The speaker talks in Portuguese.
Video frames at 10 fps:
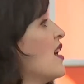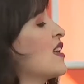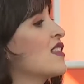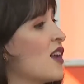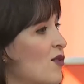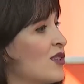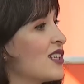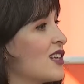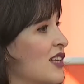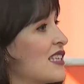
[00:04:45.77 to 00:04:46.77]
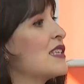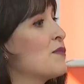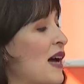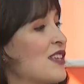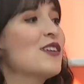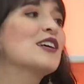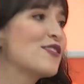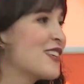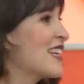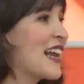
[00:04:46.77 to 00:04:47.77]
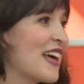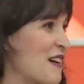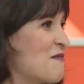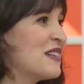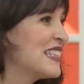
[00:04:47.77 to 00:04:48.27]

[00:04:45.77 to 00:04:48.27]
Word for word: que estão usando esse espaço. Eu acho que você, claro, é uma